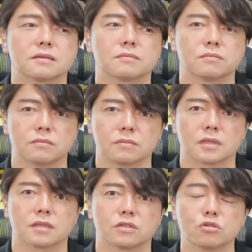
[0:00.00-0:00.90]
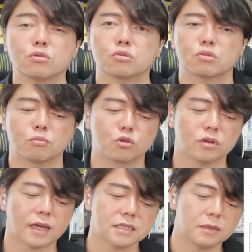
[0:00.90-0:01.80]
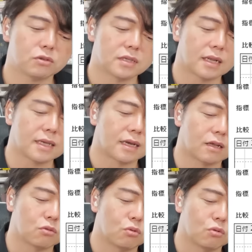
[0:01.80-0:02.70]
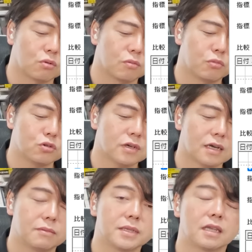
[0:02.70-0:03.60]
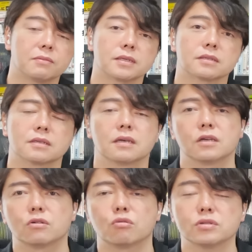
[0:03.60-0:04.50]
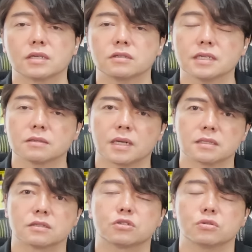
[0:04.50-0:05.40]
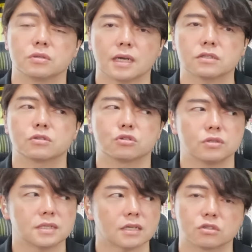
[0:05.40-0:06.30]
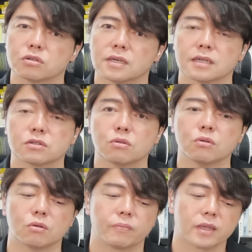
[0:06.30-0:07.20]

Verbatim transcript: うん、ちょっと戻り始めるんじゃないかなと、僕は見ています。そして9月末、10月、11月、12月と、